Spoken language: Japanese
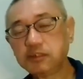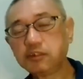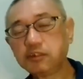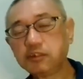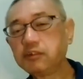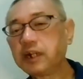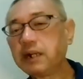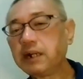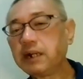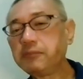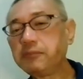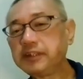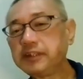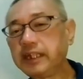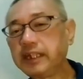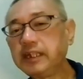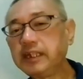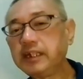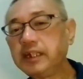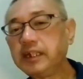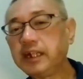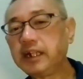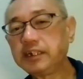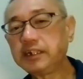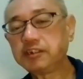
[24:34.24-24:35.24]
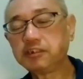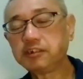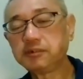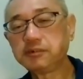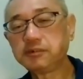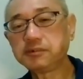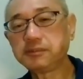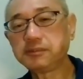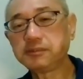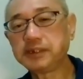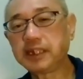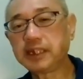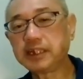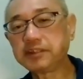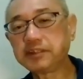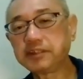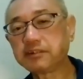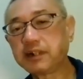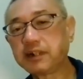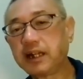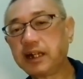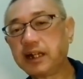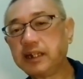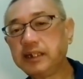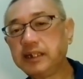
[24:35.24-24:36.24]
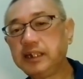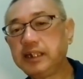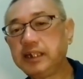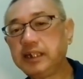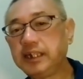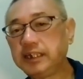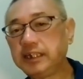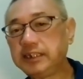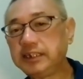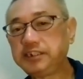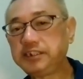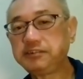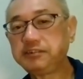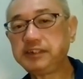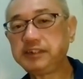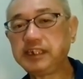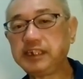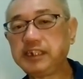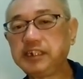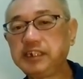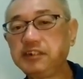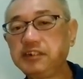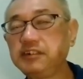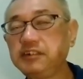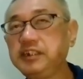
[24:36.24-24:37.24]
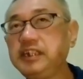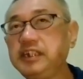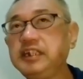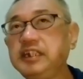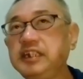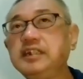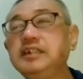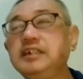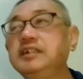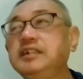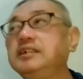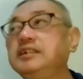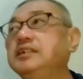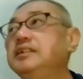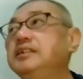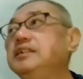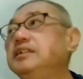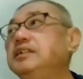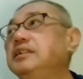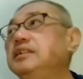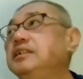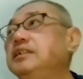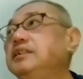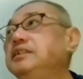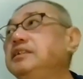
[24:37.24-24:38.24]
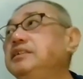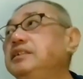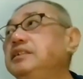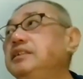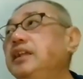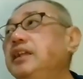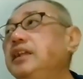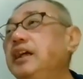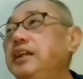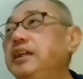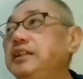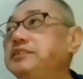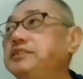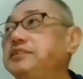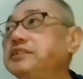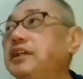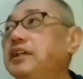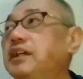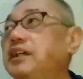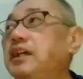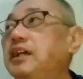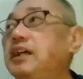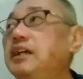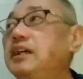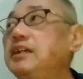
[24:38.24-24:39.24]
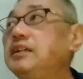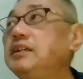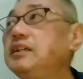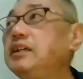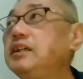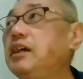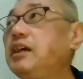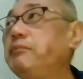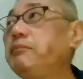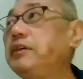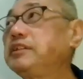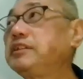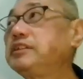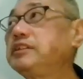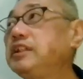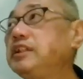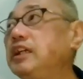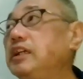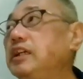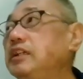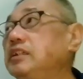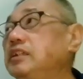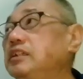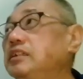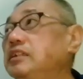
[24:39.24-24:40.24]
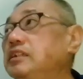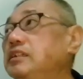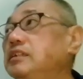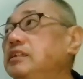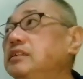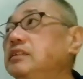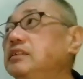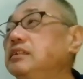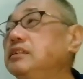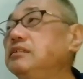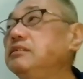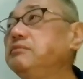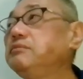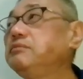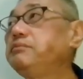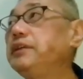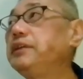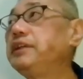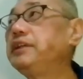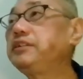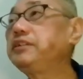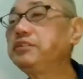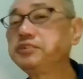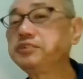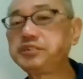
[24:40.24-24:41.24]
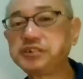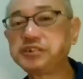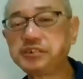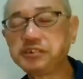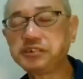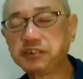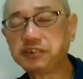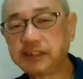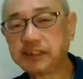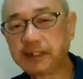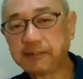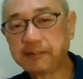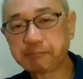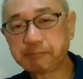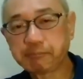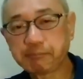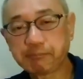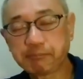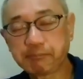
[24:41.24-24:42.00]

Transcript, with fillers: 動画もね、あの、僕もなんとか編集できるように、来月から頑張って勉強するので。